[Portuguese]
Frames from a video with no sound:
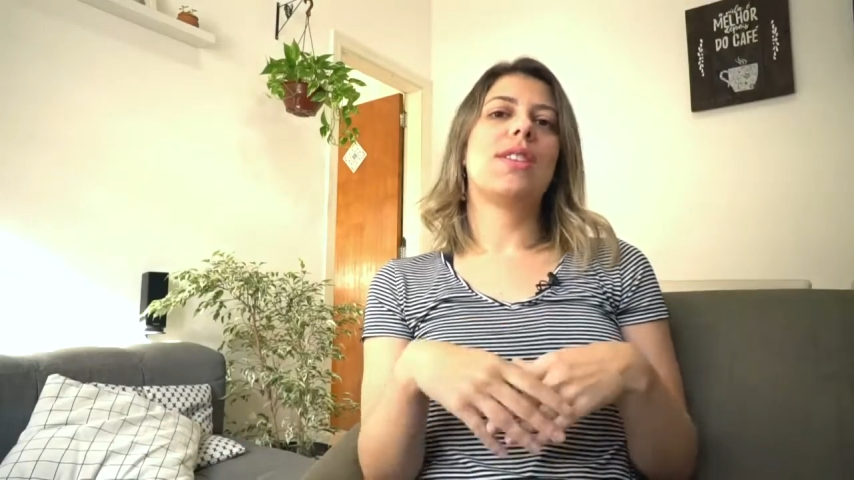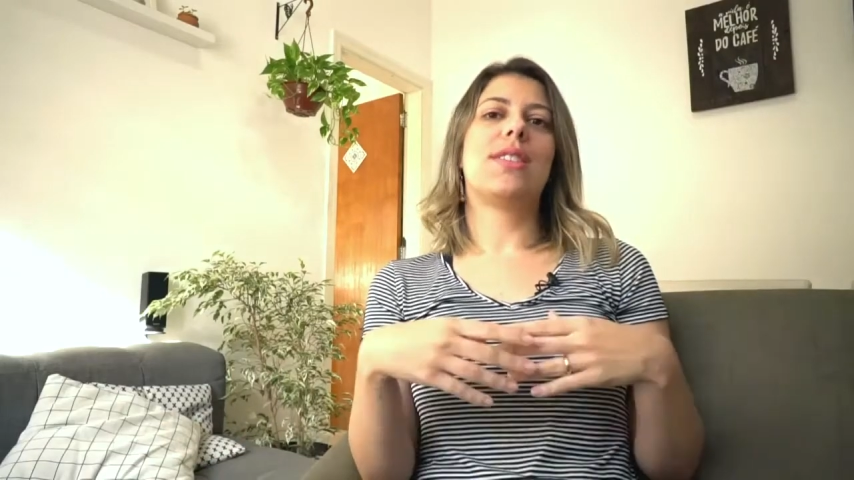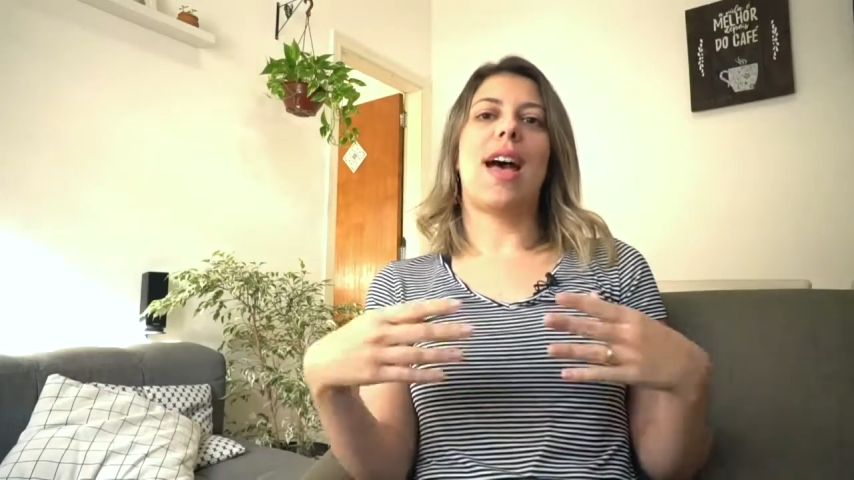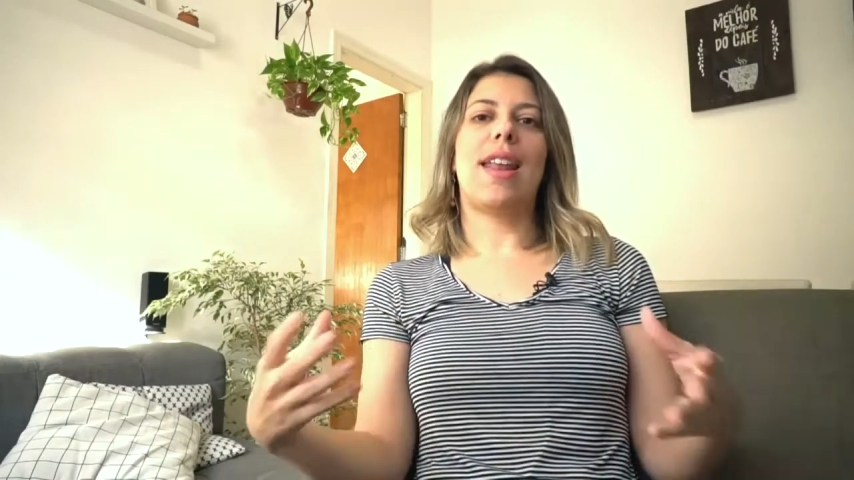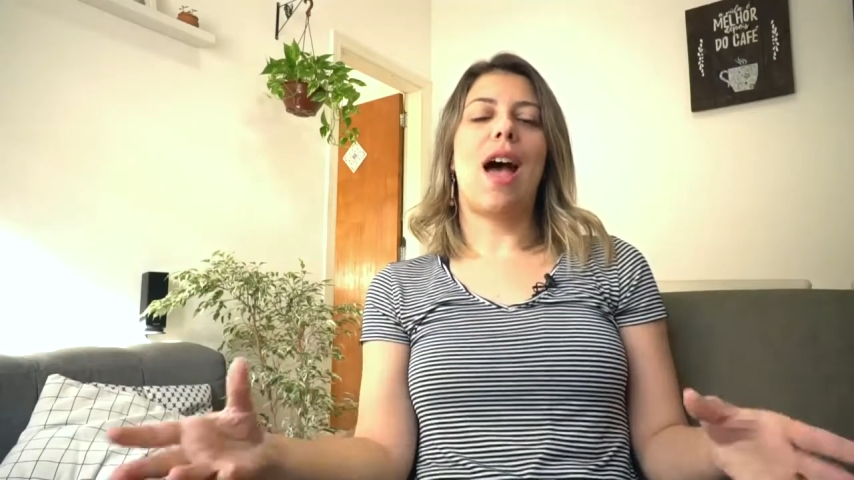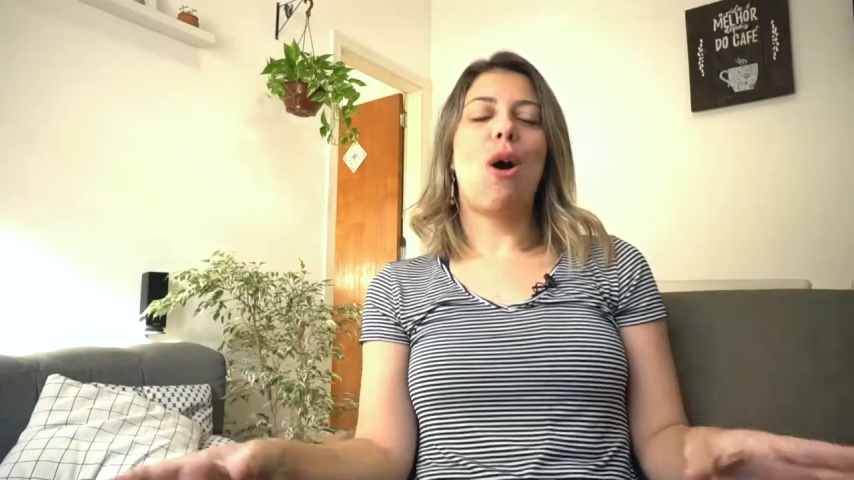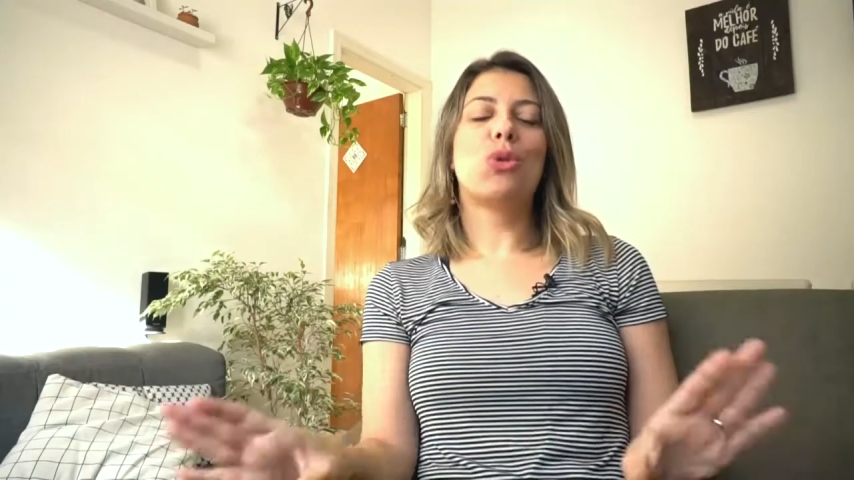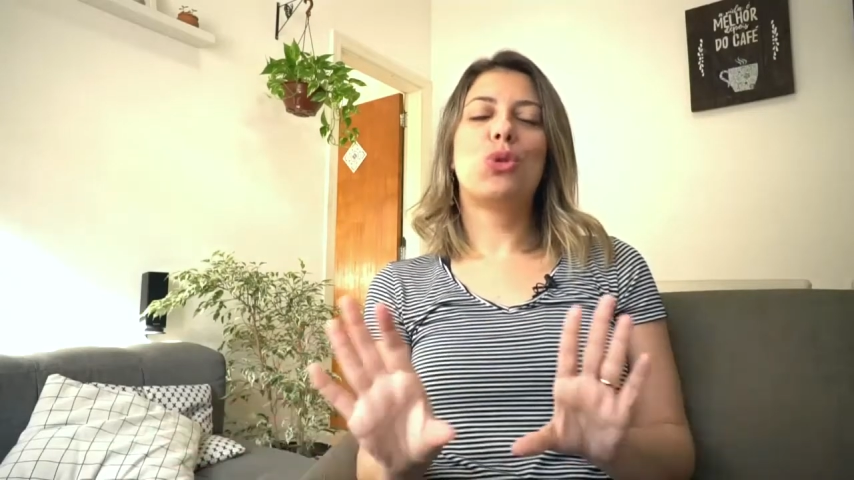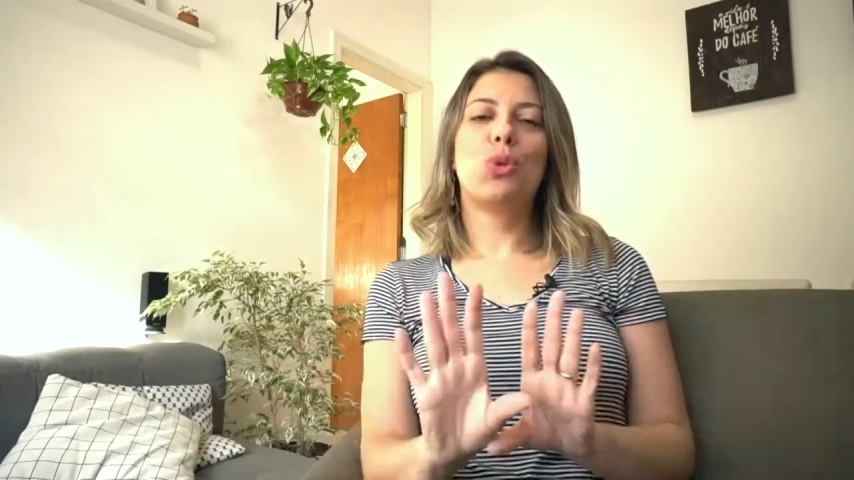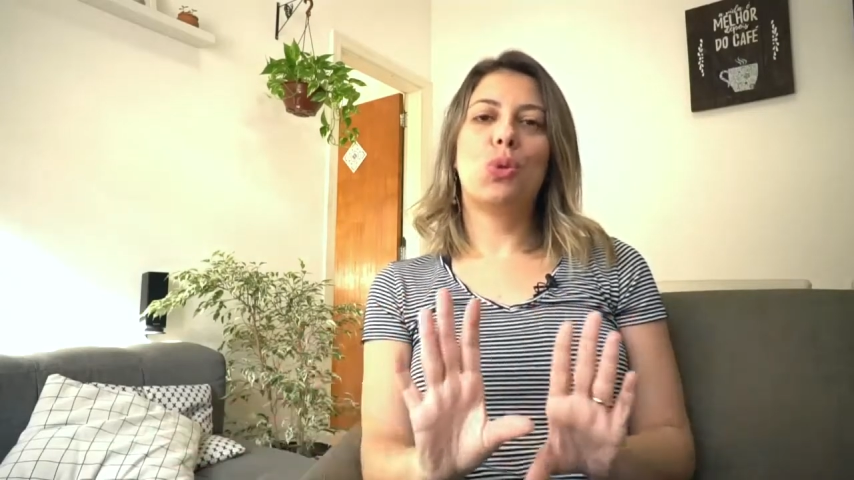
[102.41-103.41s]

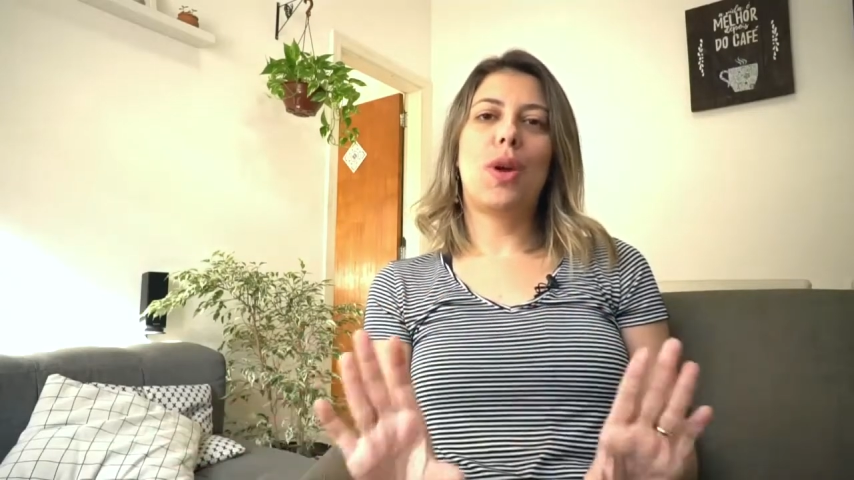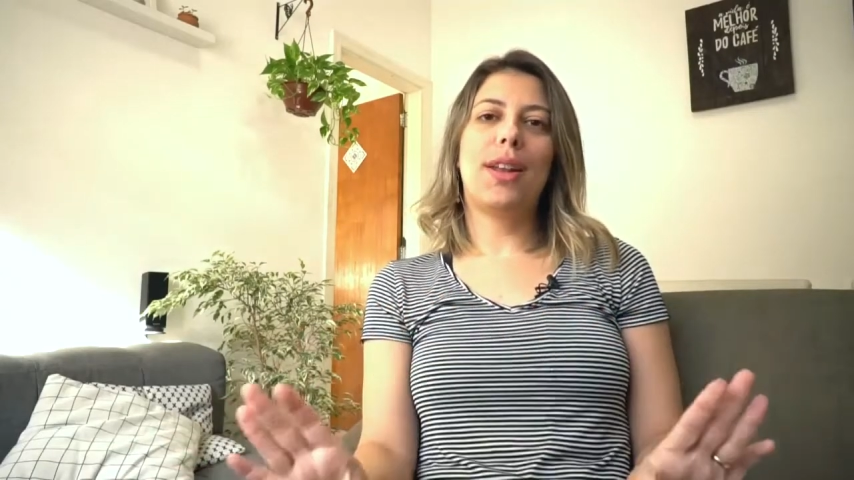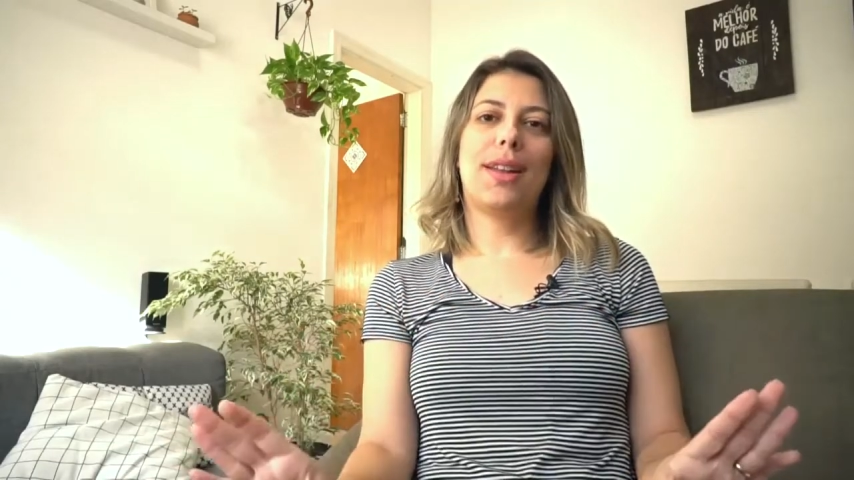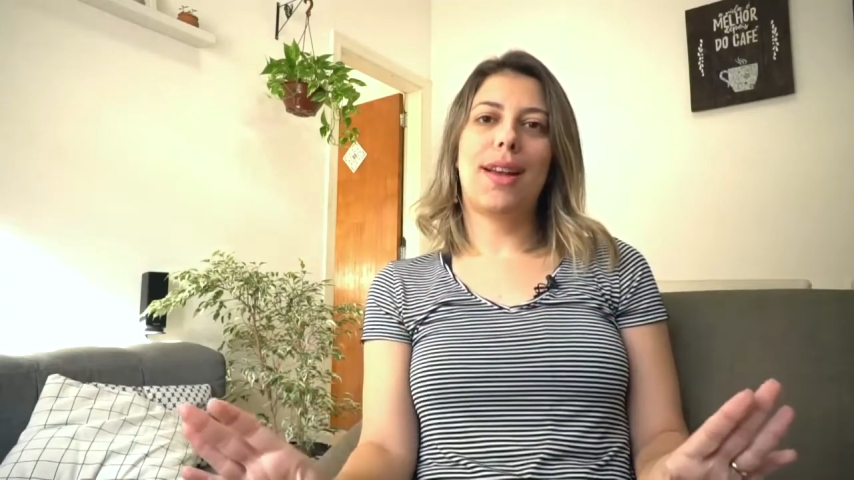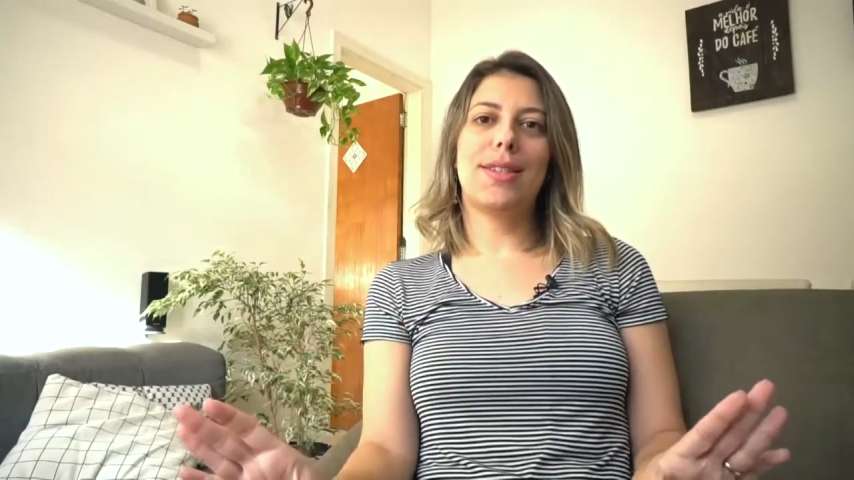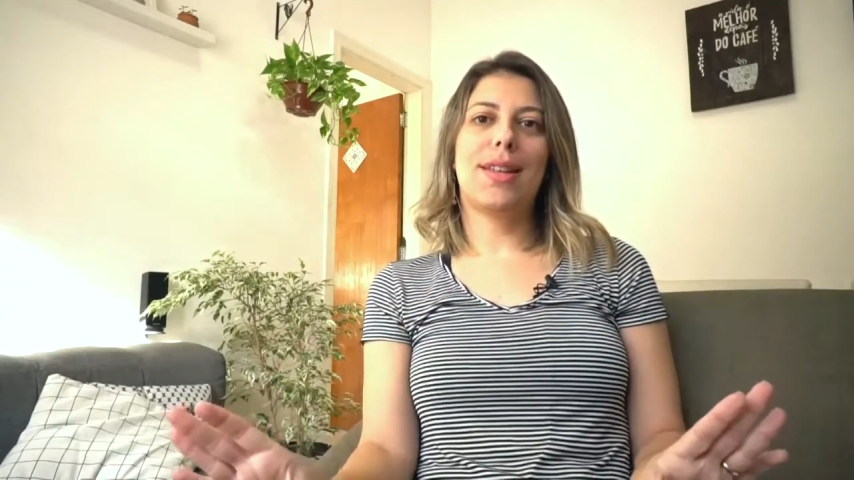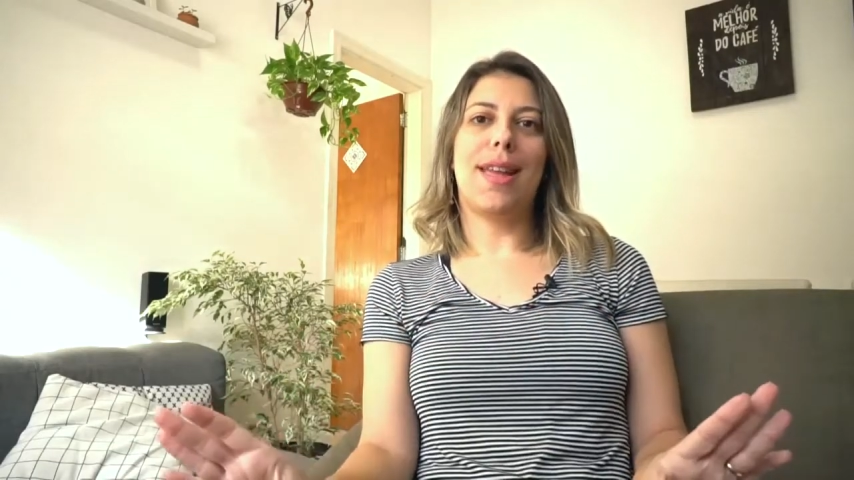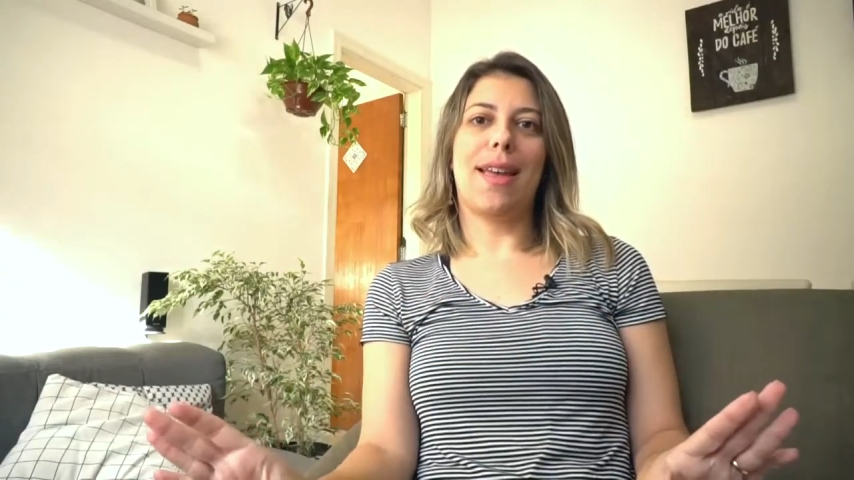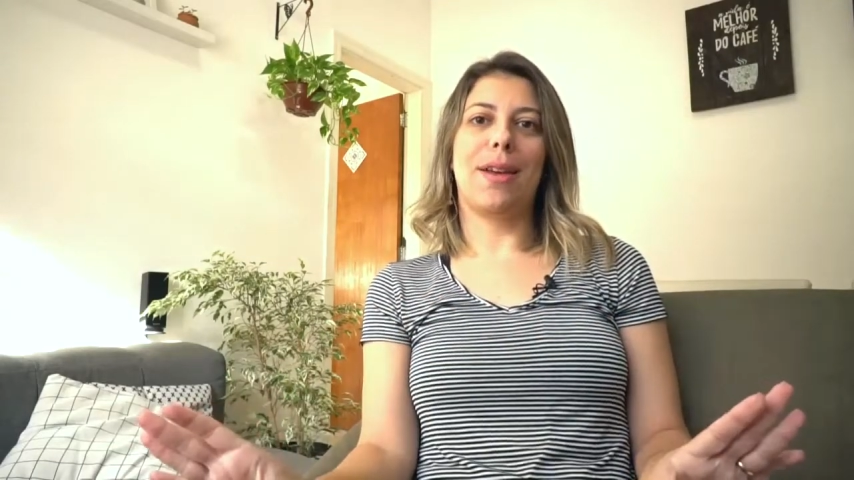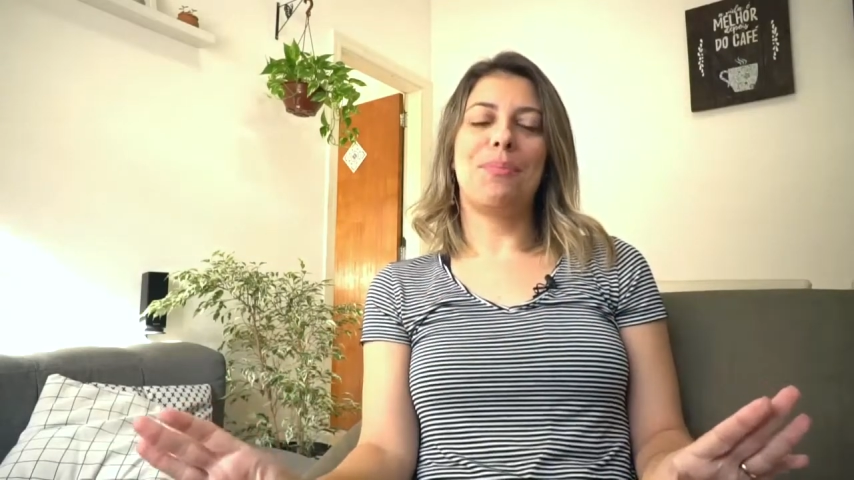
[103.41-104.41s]
saraus, tudo ali na casa
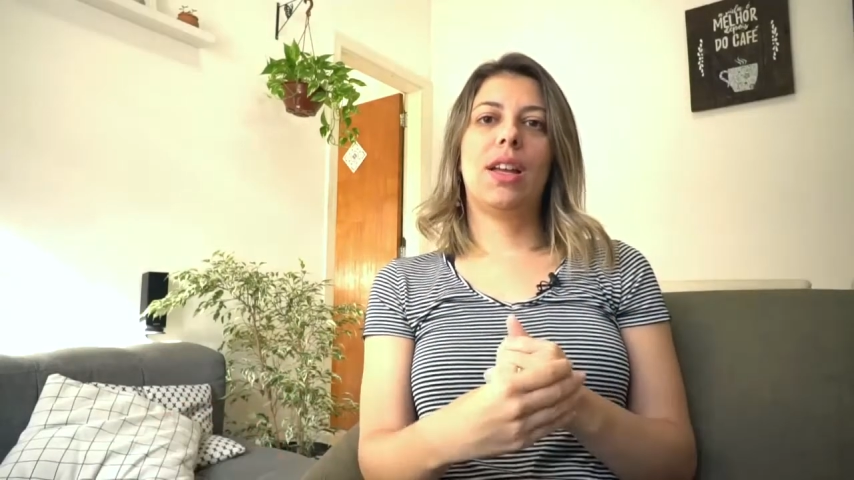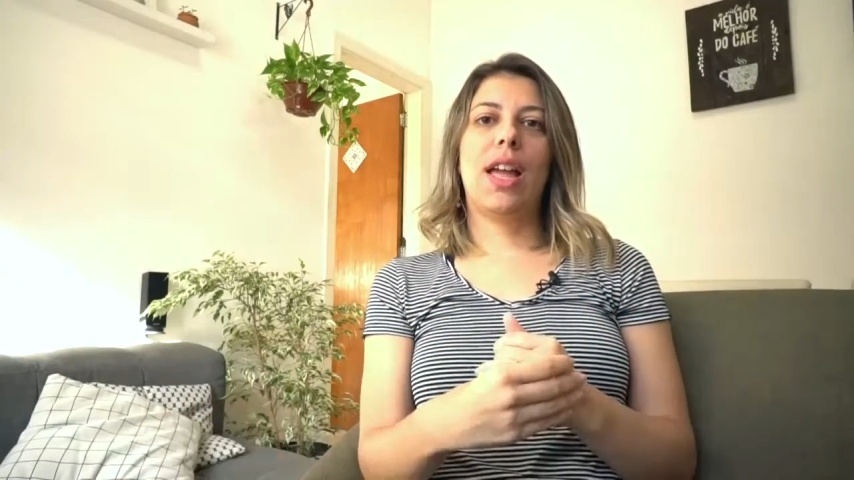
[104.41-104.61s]
dela.